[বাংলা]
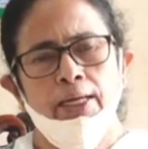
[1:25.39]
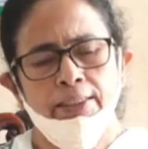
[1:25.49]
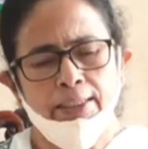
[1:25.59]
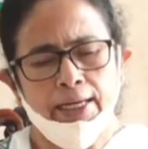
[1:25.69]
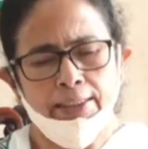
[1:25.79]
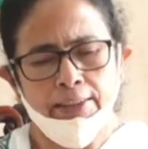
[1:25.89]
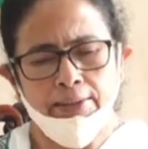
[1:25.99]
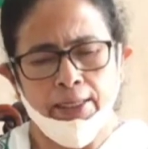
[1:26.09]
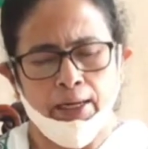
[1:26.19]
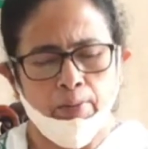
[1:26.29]
এই টাকাটা
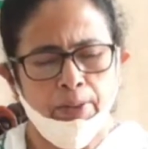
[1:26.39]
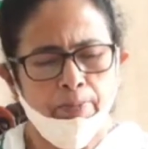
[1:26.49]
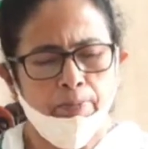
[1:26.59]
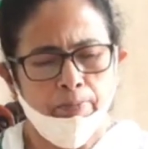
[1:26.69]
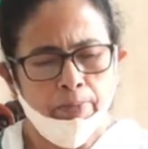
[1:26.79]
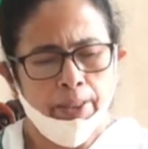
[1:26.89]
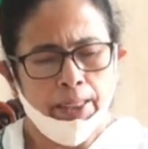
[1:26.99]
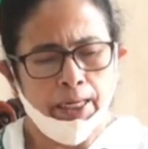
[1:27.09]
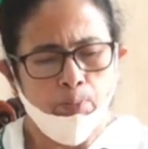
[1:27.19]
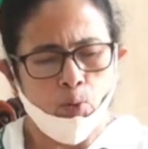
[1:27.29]
দেওয়া হবে
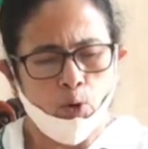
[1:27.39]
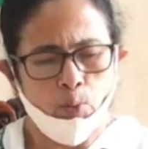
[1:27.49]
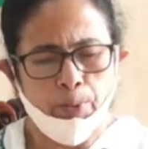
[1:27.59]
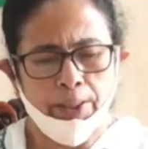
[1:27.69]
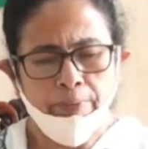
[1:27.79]
এই প্রকল্পের